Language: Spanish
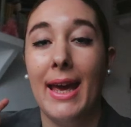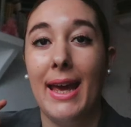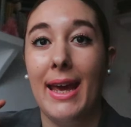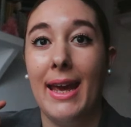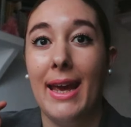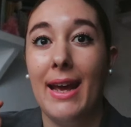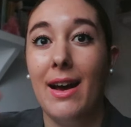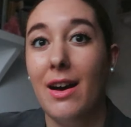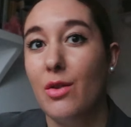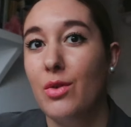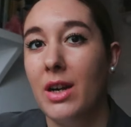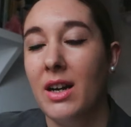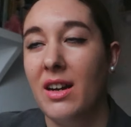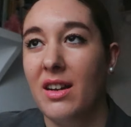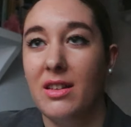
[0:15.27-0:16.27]
eh, a
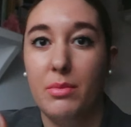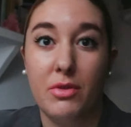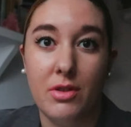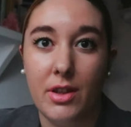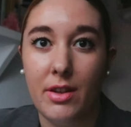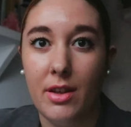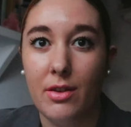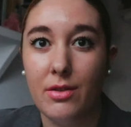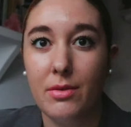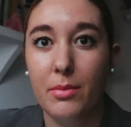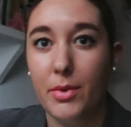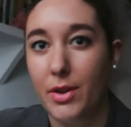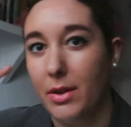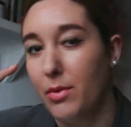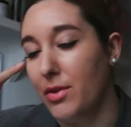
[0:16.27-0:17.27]
una exposición,
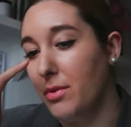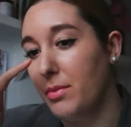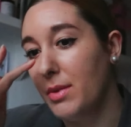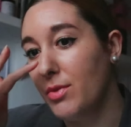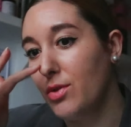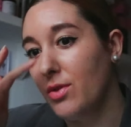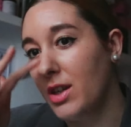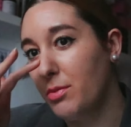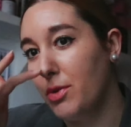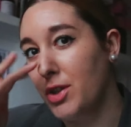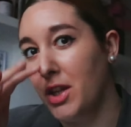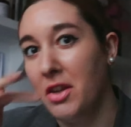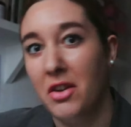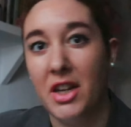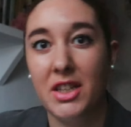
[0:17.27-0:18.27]
porque bueno, vimos una
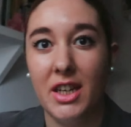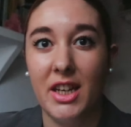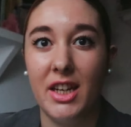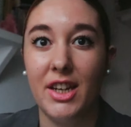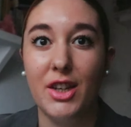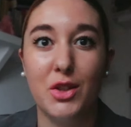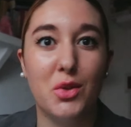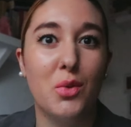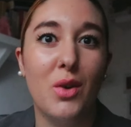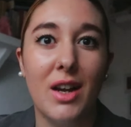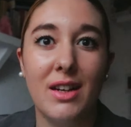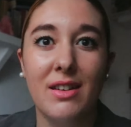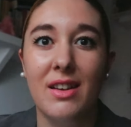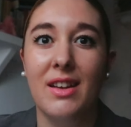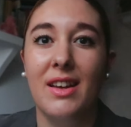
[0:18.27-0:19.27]
exposición así
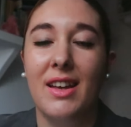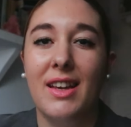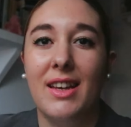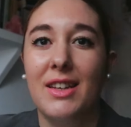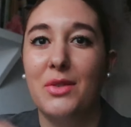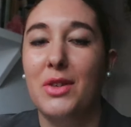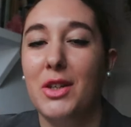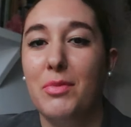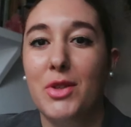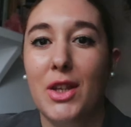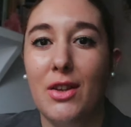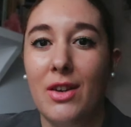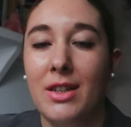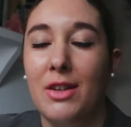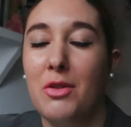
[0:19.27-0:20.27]
chula, que es una
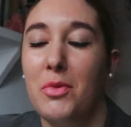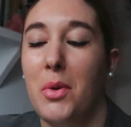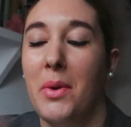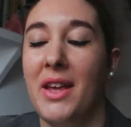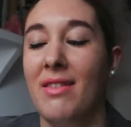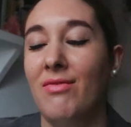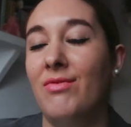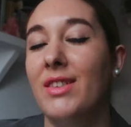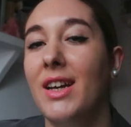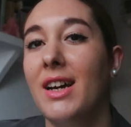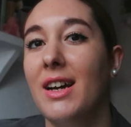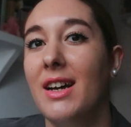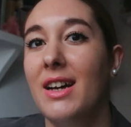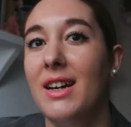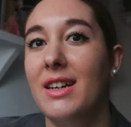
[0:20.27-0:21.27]
exposición así como
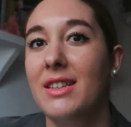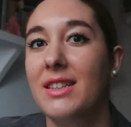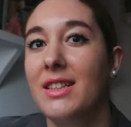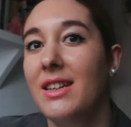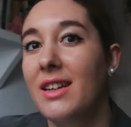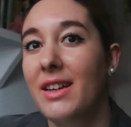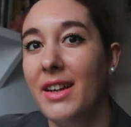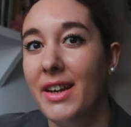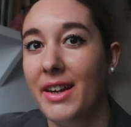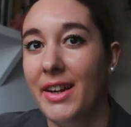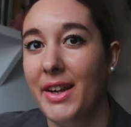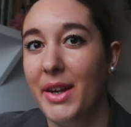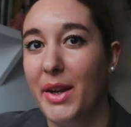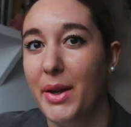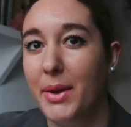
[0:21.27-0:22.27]
vintage
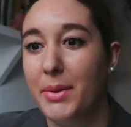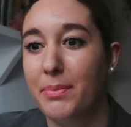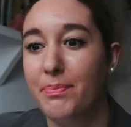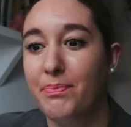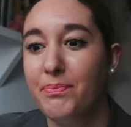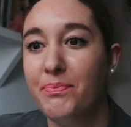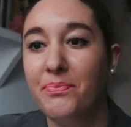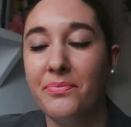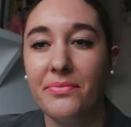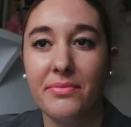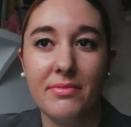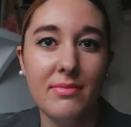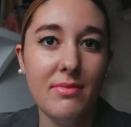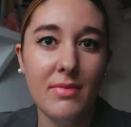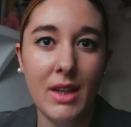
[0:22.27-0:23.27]
y,
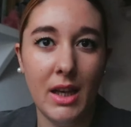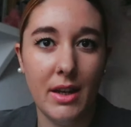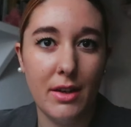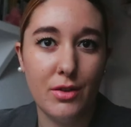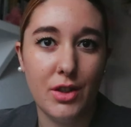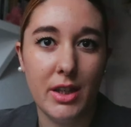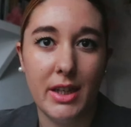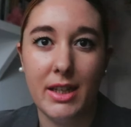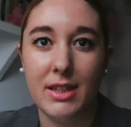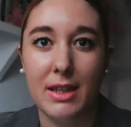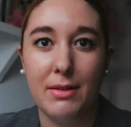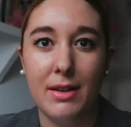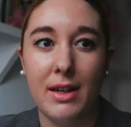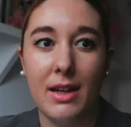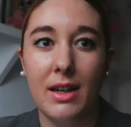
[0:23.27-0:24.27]
no sé, que
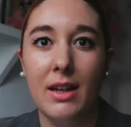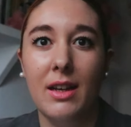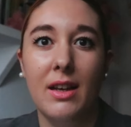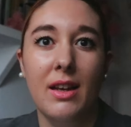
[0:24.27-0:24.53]
estaba